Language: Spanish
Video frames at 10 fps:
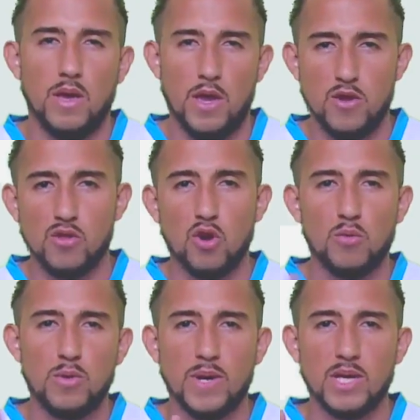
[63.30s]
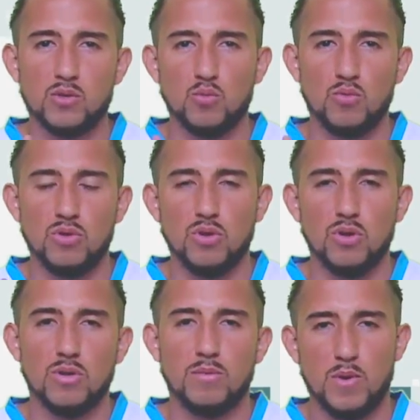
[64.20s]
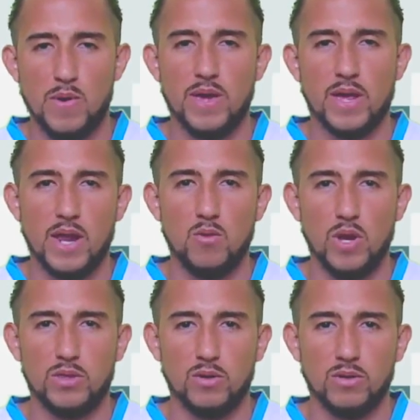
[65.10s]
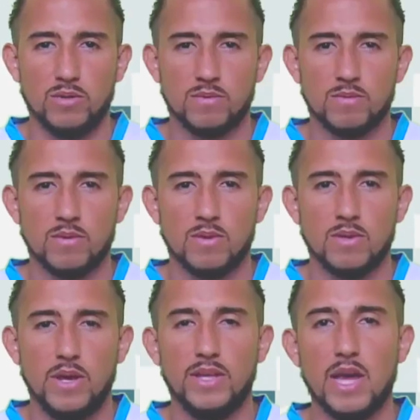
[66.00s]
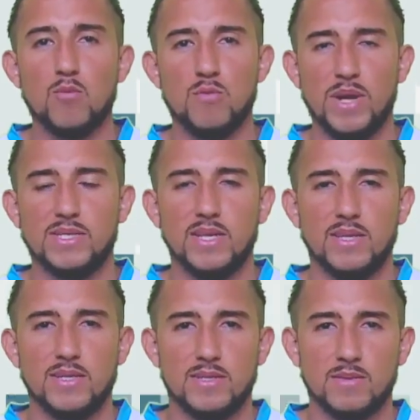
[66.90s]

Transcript: Ellos no viven en su mundo, viven en el nuestro. Están muy presentes.